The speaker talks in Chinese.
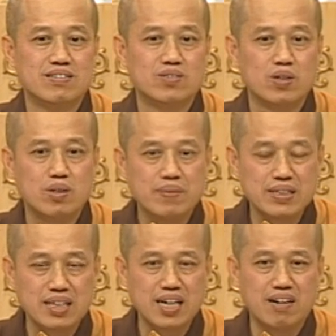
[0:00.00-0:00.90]
所以我们
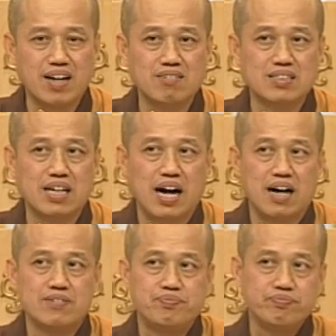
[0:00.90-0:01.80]
一定要了解
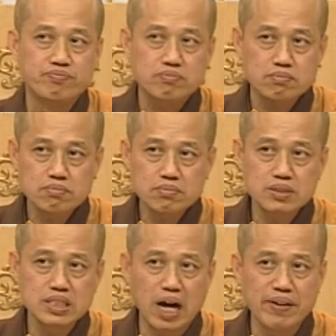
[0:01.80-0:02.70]
啊，
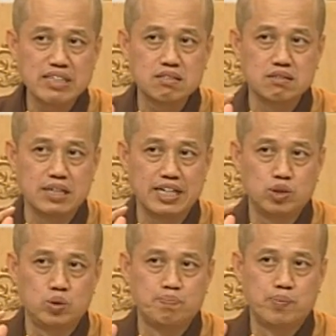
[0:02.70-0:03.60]
要一直呢
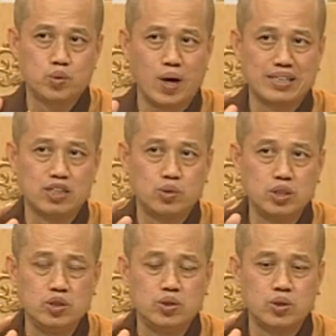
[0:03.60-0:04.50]
不断的
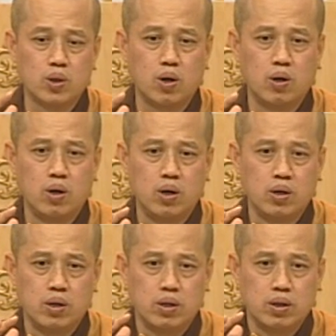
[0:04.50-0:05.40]
熏修，
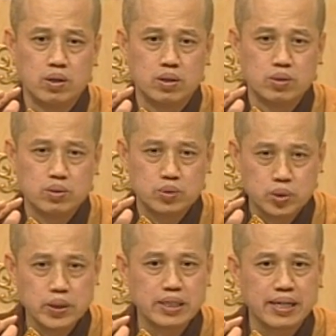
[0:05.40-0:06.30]

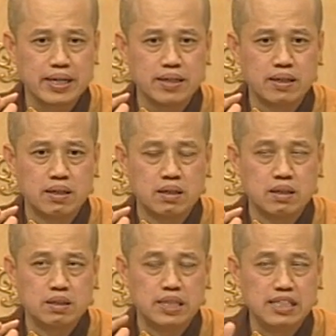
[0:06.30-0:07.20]
去呢
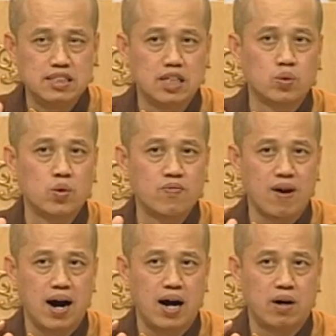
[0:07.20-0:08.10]
听经闻
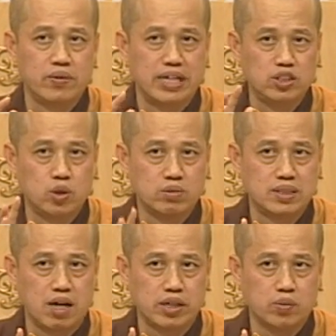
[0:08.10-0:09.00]
法、研究
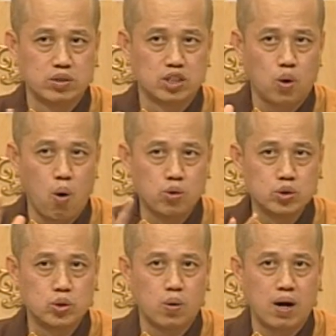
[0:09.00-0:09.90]
教理，或是共
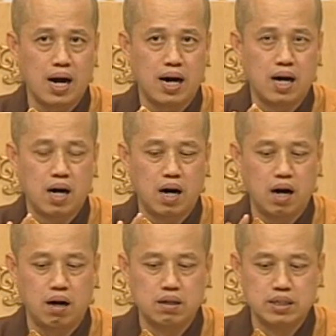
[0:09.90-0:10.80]
修啊
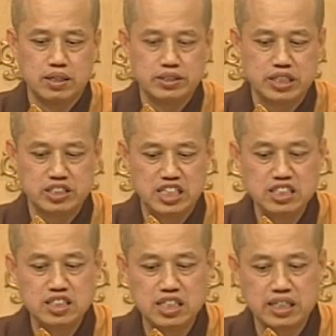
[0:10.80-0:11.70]
啊，这个
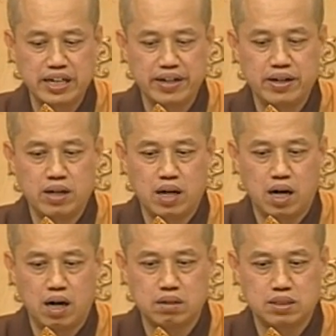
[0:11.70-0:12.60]
清净呢
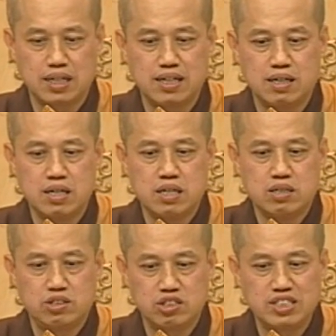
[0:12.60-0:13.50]
啊这个。
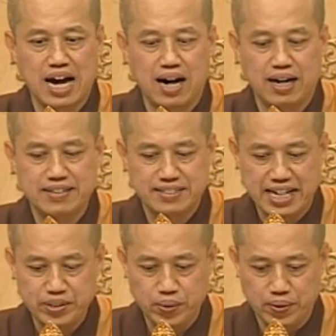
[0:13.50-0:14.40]
师长来
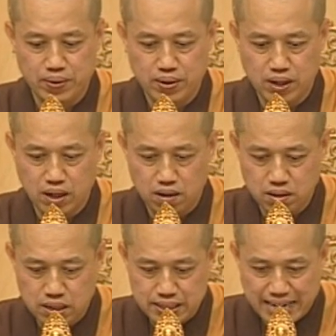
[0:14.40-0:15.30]
善友啊，
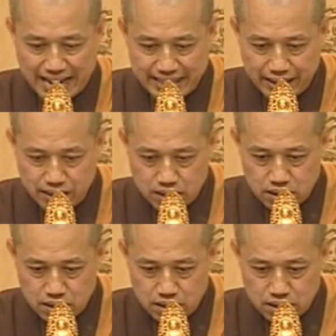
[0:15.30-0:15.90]
来呢，